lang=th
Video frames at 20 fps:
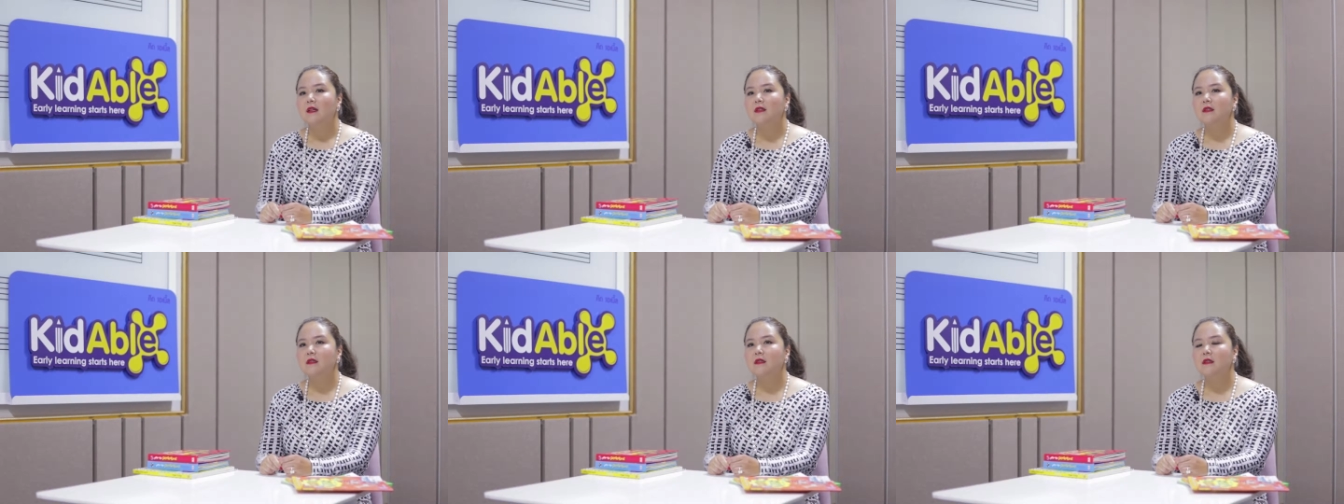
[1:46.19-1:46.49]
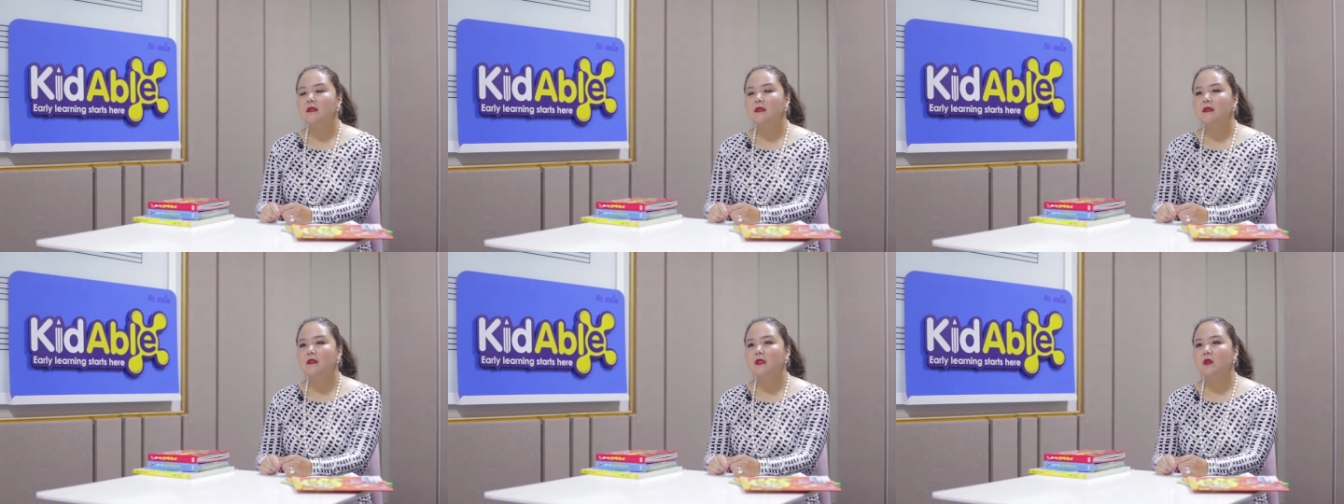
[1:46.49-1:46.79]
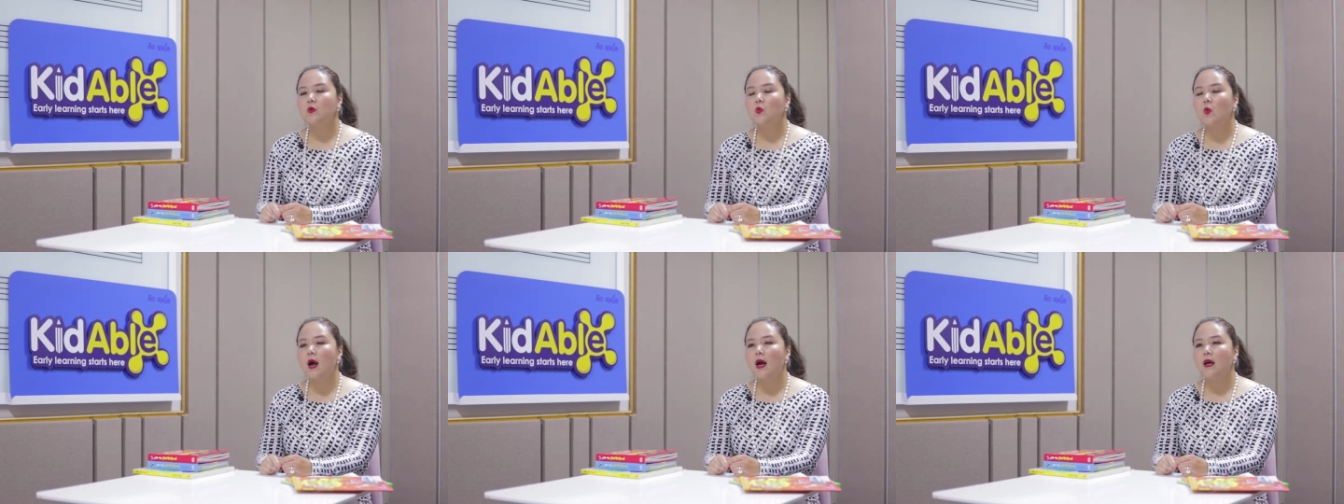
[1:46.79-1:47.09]
ดิฉัน
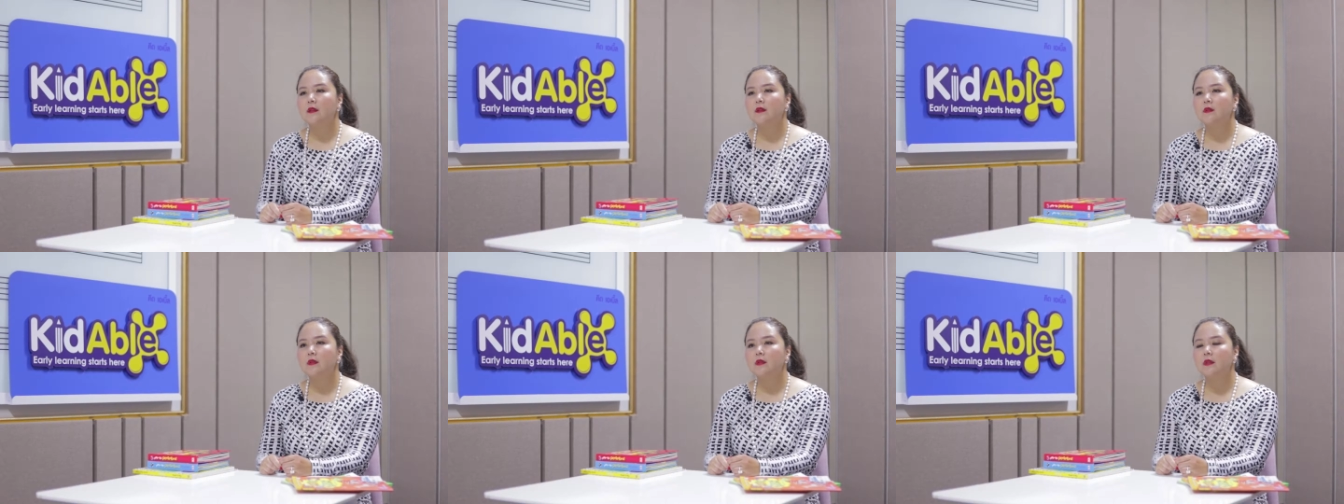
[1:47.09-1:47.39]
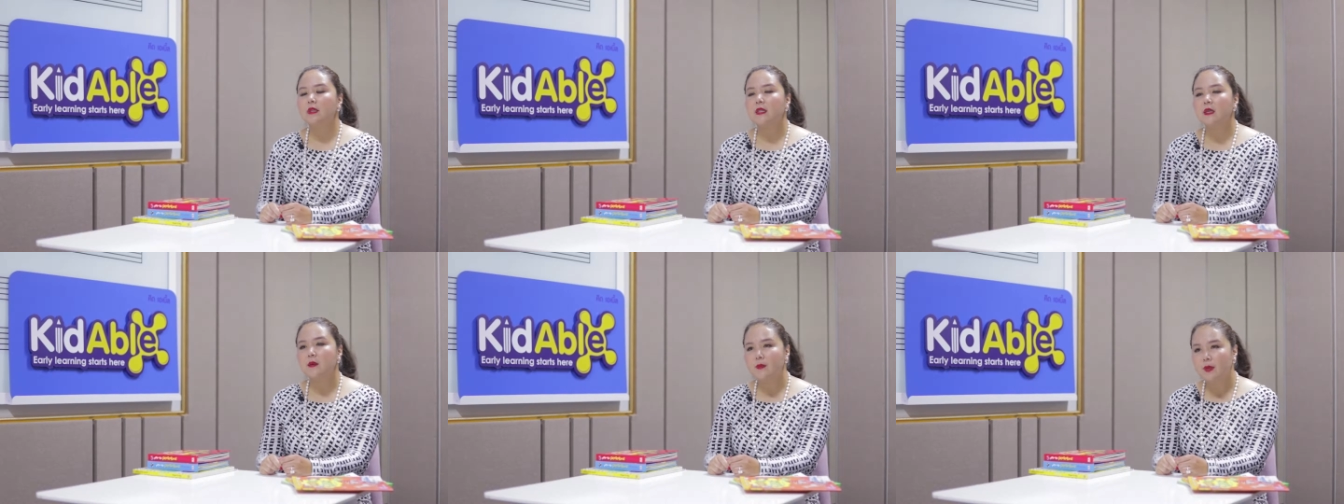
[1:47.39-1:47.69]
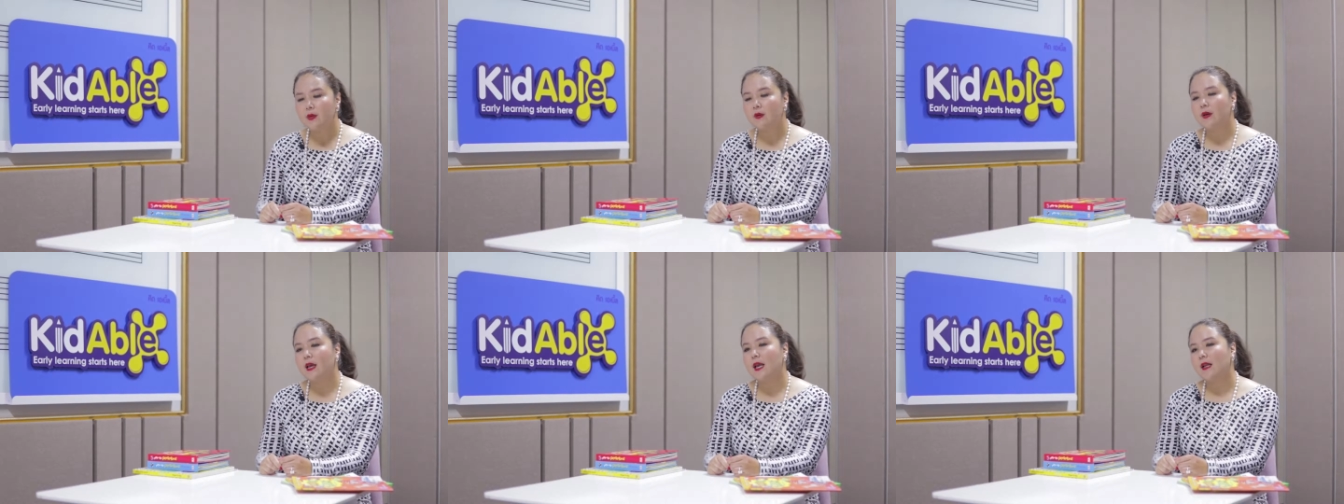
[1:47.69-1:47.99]
คิดว่าตัว
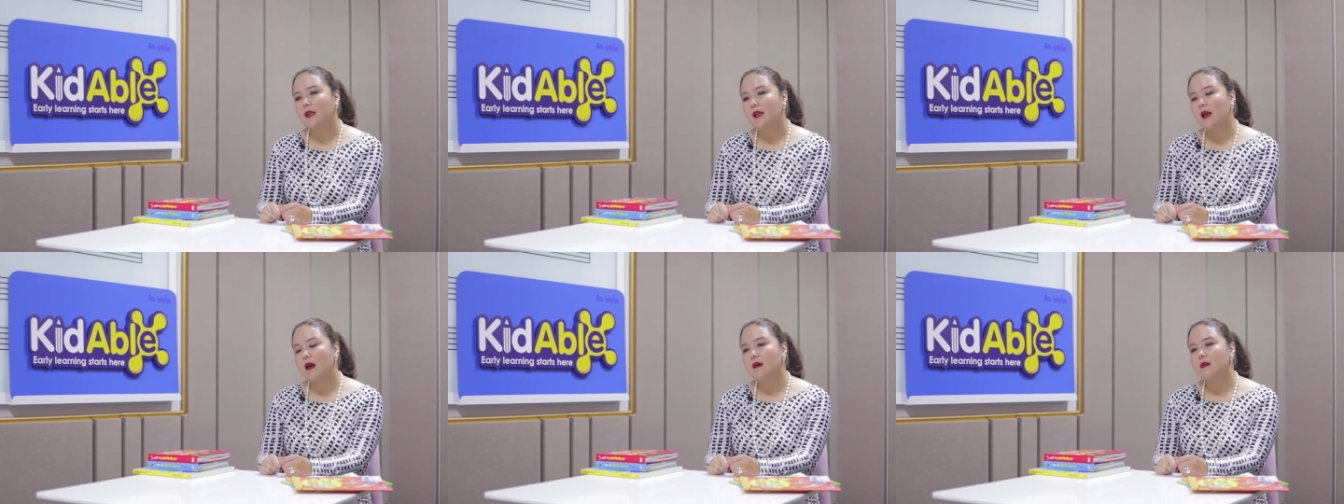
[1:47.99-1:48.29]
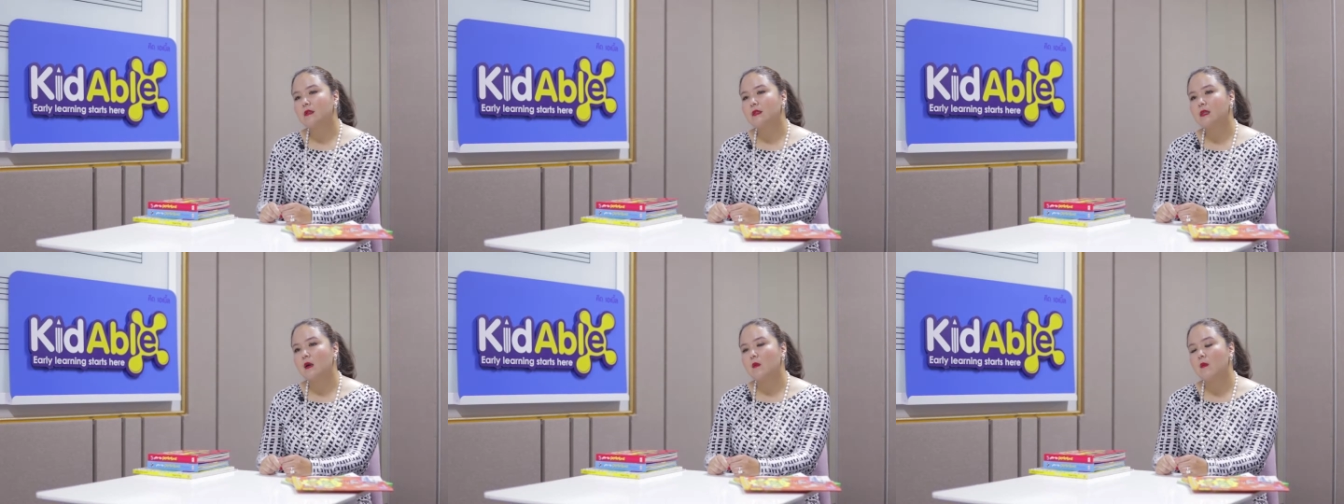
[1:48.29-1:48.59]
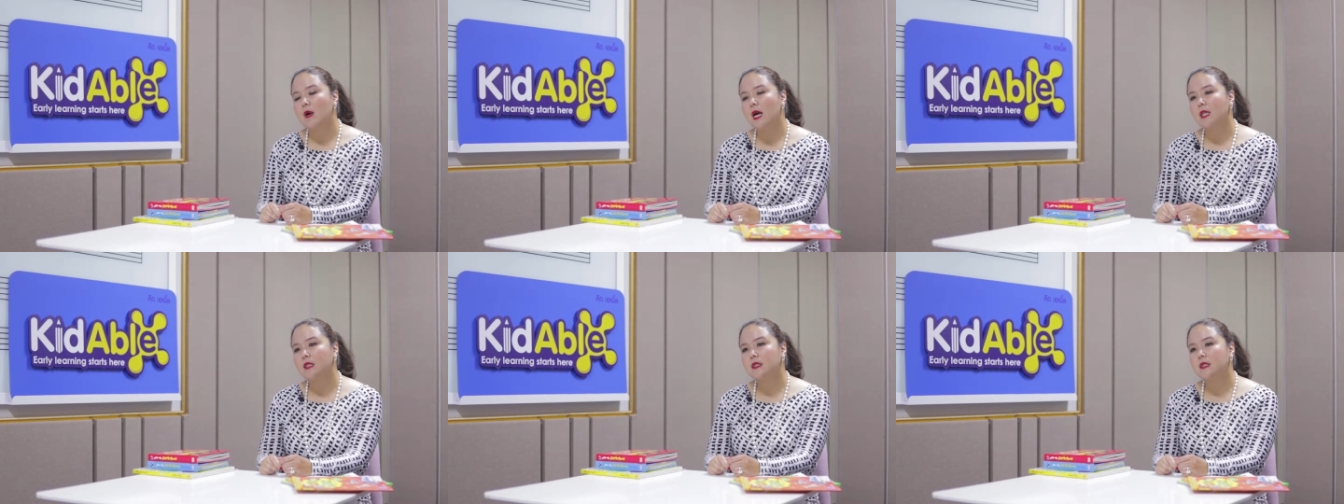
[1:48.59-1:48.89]
KidAble เองเนี่ยสา
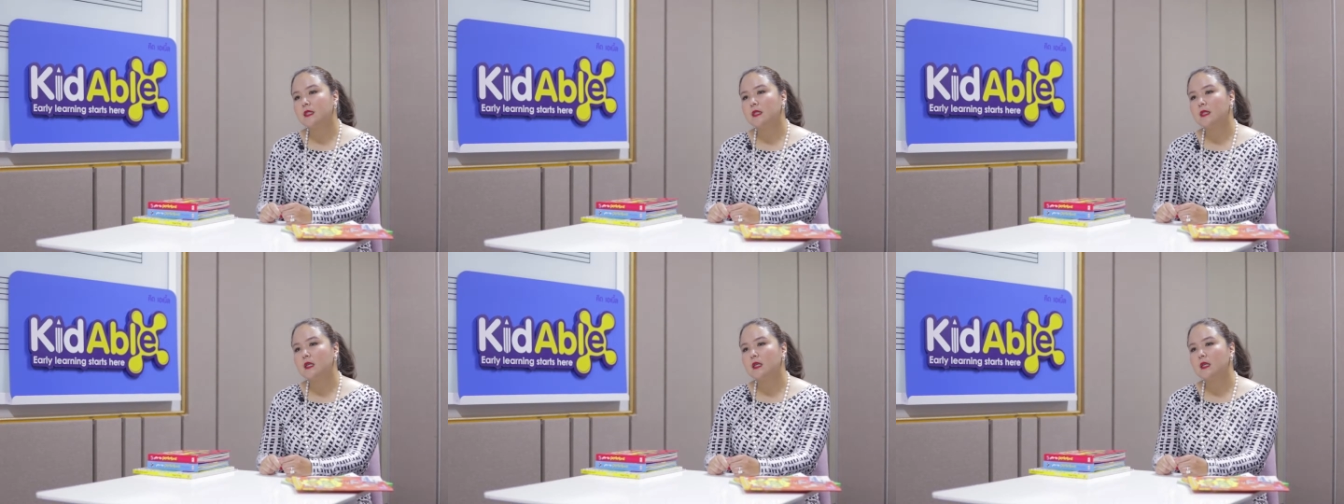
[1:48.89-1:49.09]
มารถ